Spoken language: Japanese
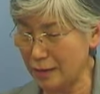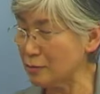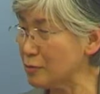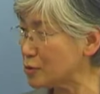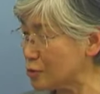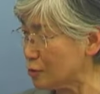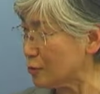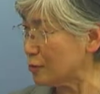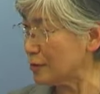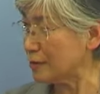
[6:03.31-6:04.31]
それから
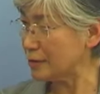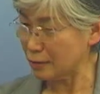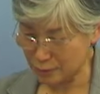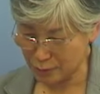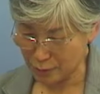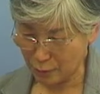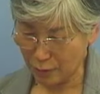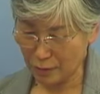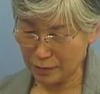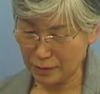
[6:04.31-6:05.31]
長野市長、
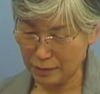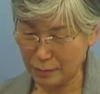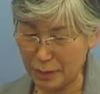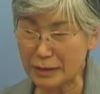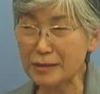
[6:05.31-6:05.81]
教育長、